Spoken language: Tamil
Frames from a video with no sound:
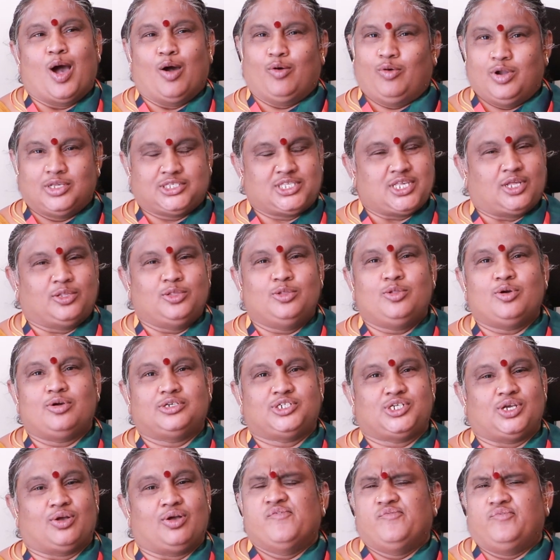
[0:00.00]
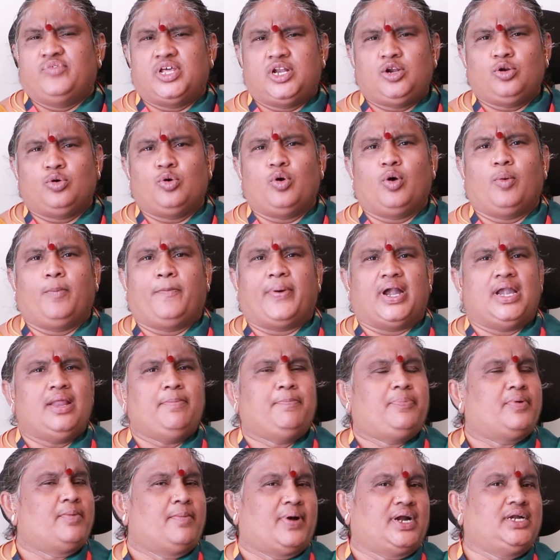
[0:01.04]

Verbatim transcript: அவ்வளோ சந்தோஷம் வெறும் படிப்பு